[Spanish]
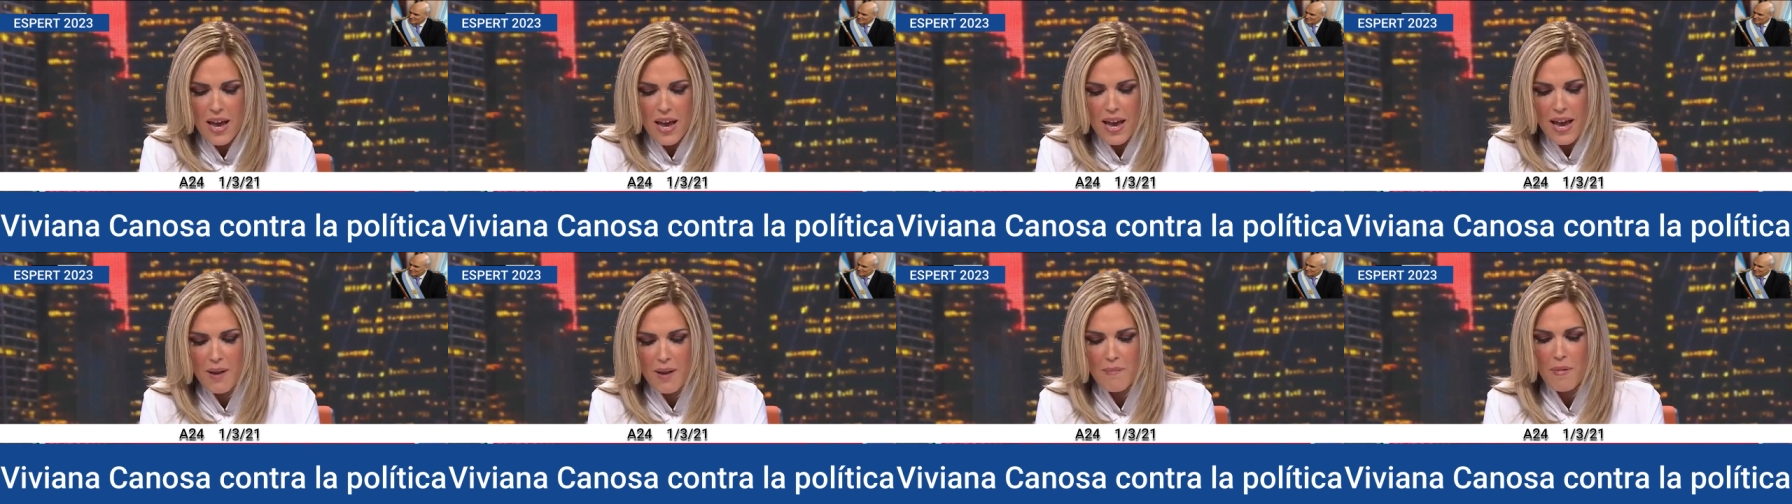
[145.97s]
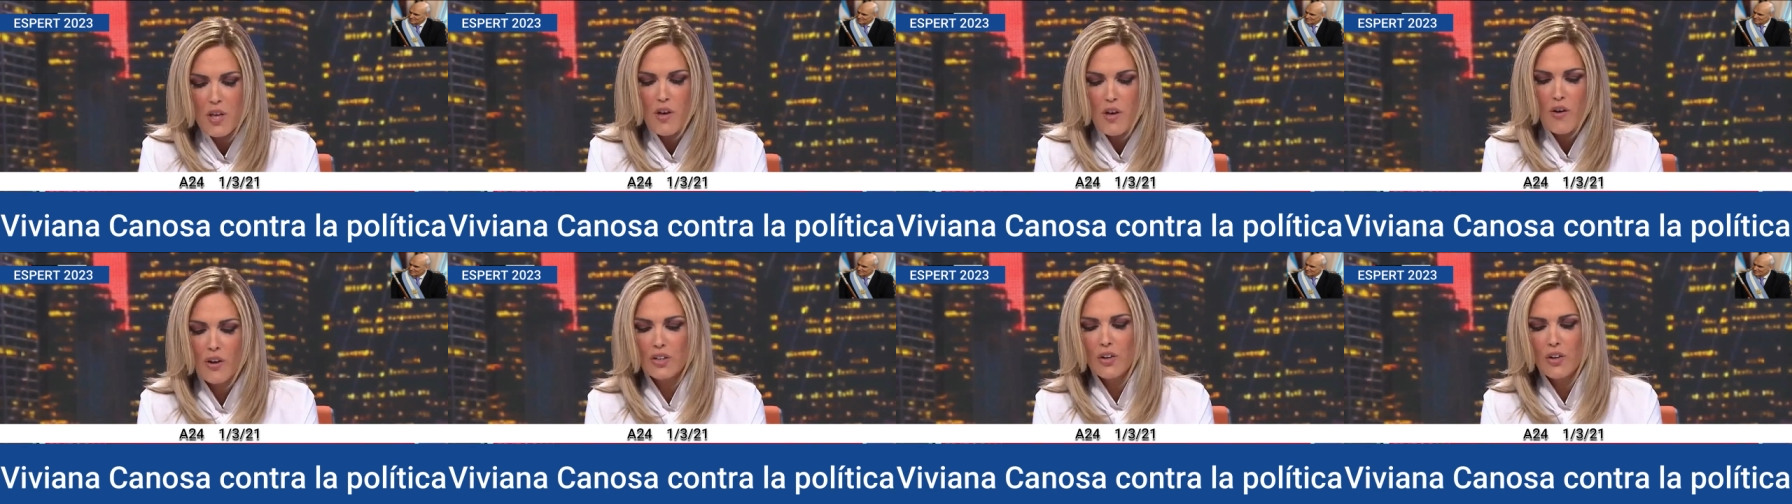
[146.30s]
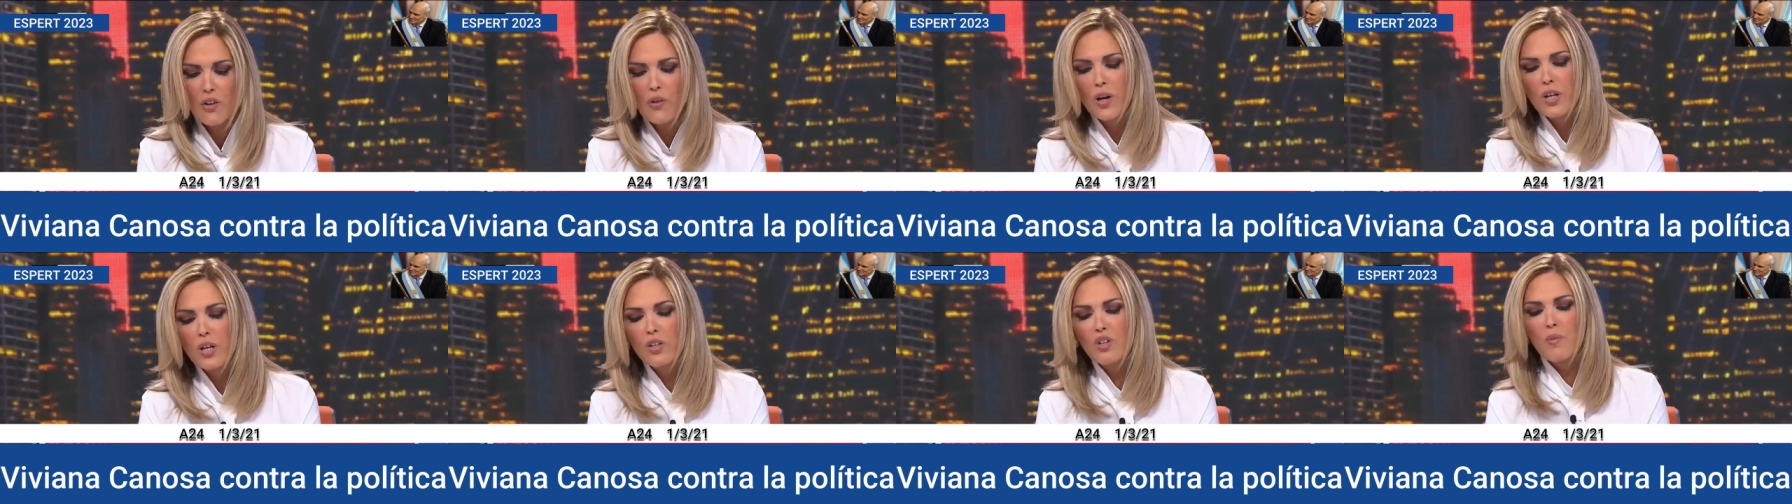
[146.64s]
En medio de
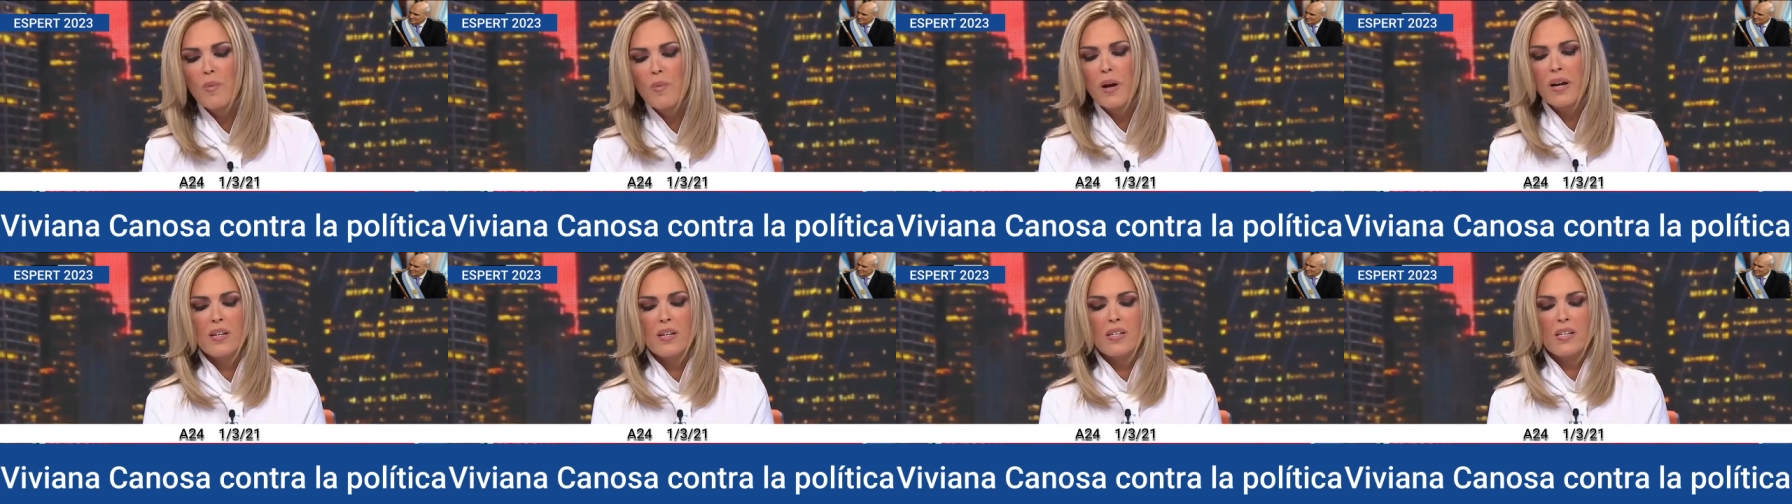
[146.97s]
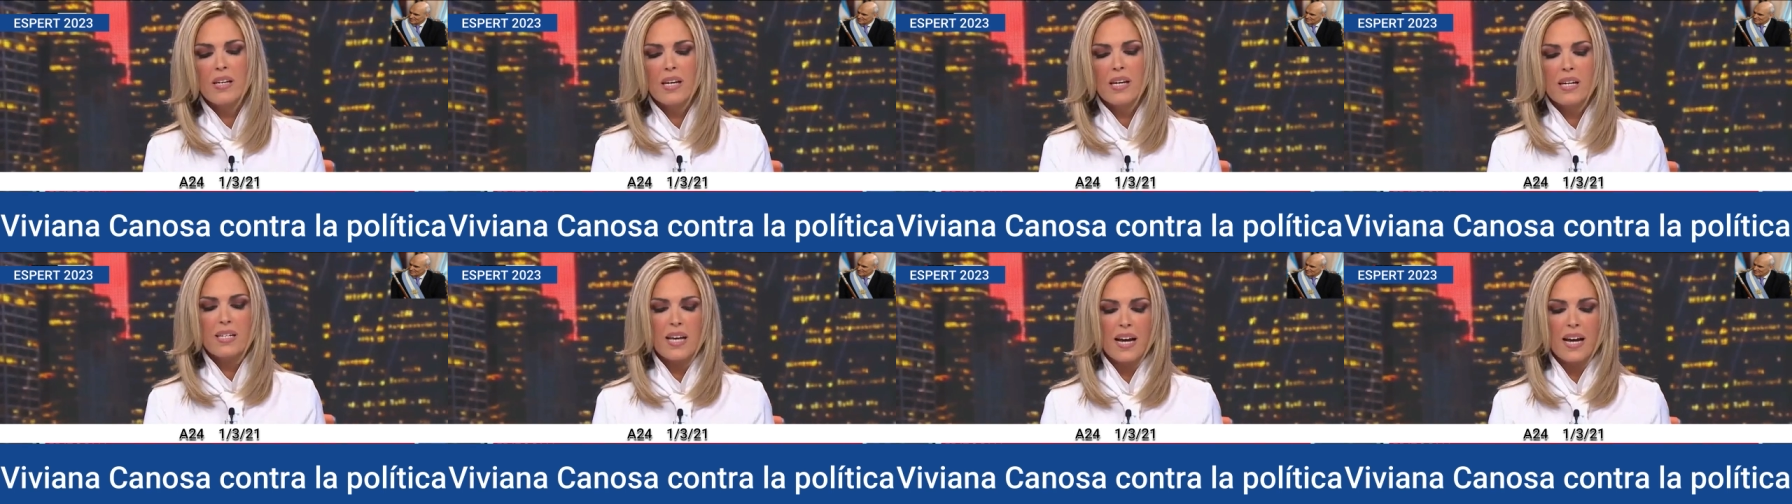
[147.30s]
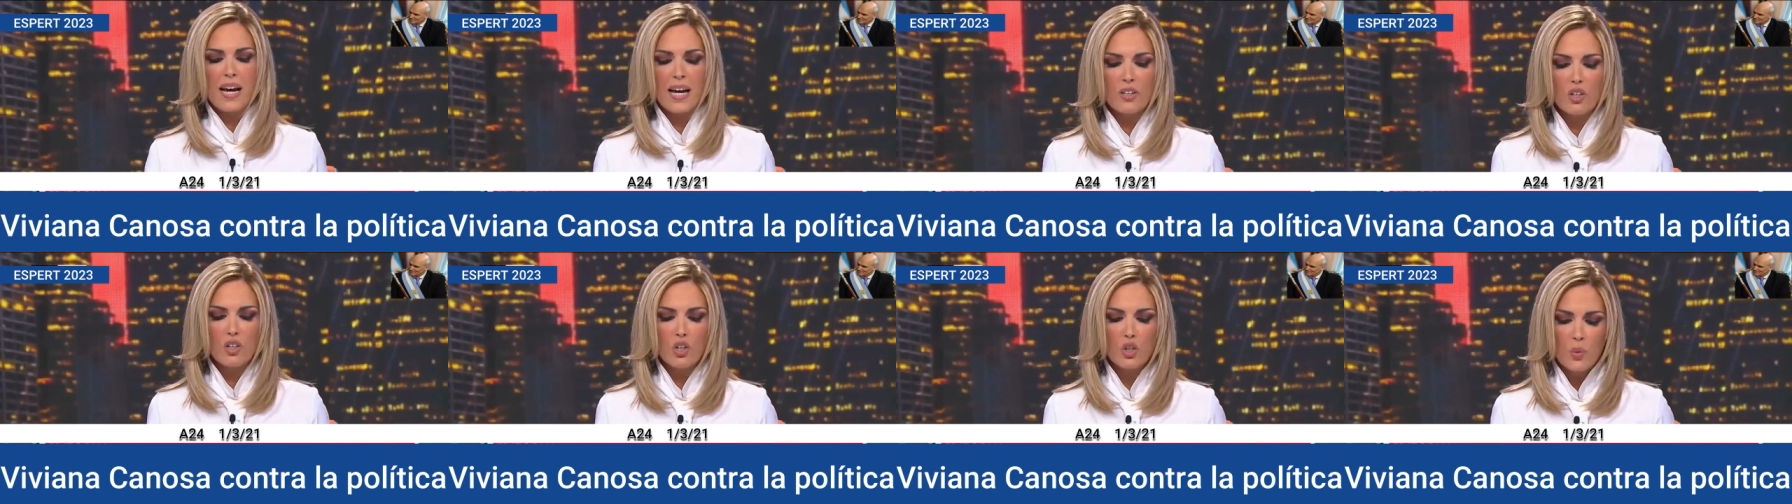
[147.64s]
todo esto, Macri sigue
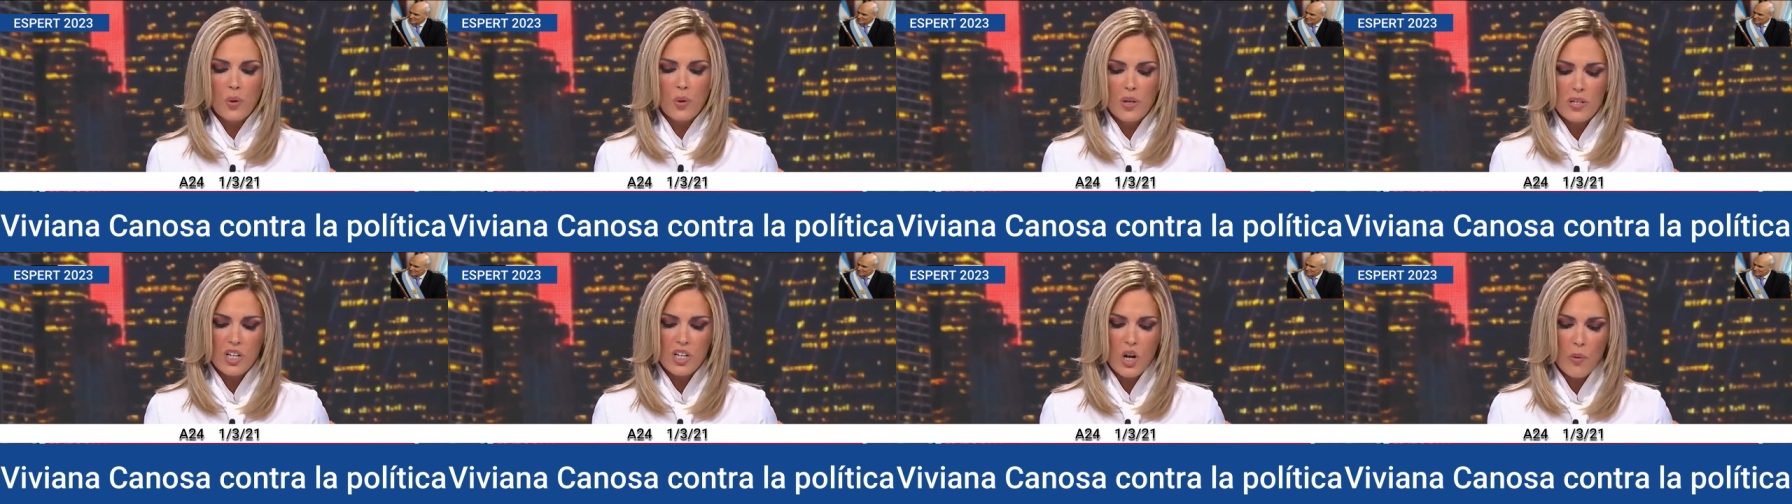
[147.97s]
sacando tweets